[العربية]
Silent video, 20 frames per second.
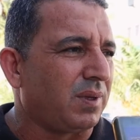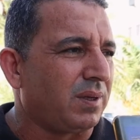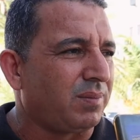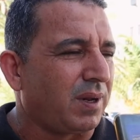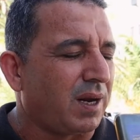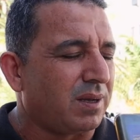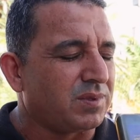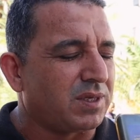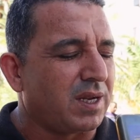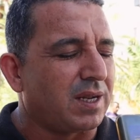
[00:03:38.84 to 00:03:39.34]

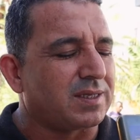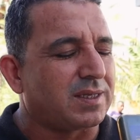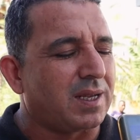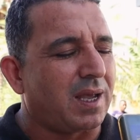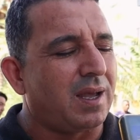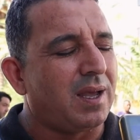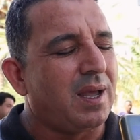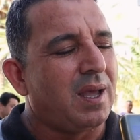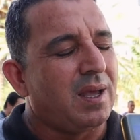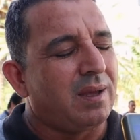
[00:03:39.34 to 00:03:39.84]
برام
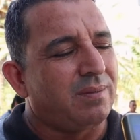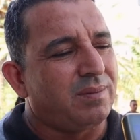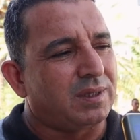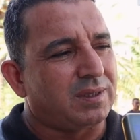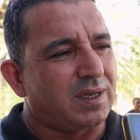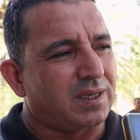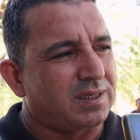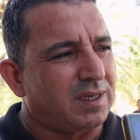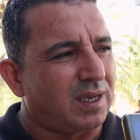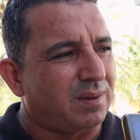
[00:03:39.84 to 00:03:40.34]
جلسه
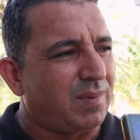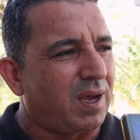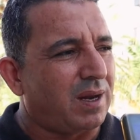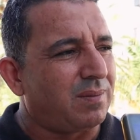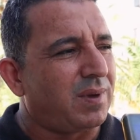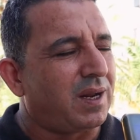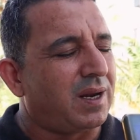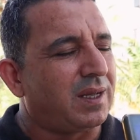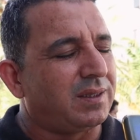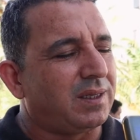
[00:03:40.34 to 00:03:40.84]
بالتنسيق مع
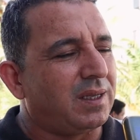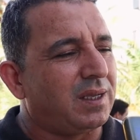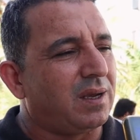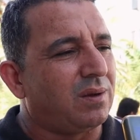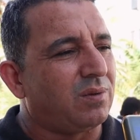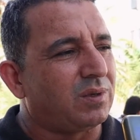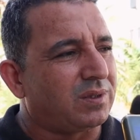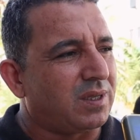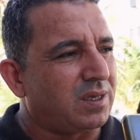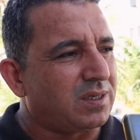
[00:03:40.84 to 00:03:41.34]
البلديه
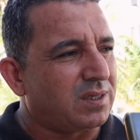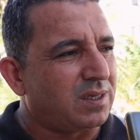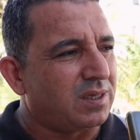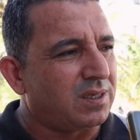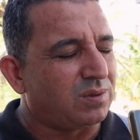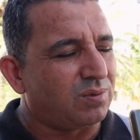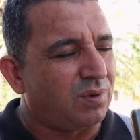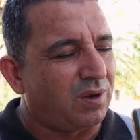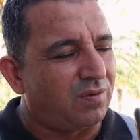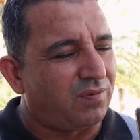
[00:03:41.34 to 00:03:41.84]

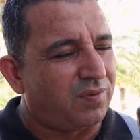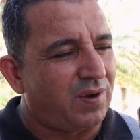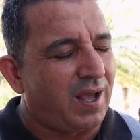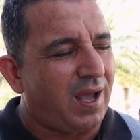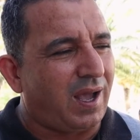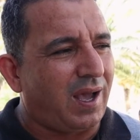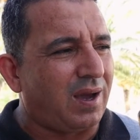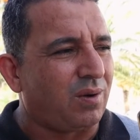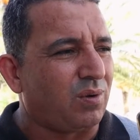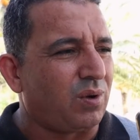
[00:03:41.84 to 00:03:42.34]
والتزيز
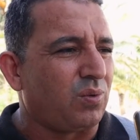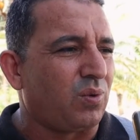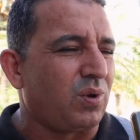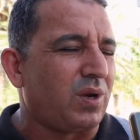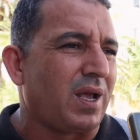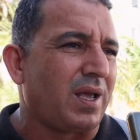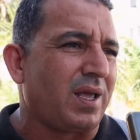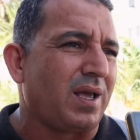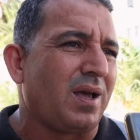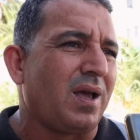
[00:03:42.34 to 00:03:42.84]
والفلاحه
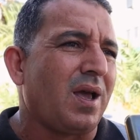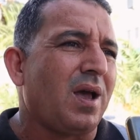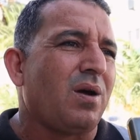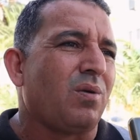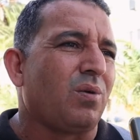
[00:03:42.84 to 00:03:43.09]
والولايه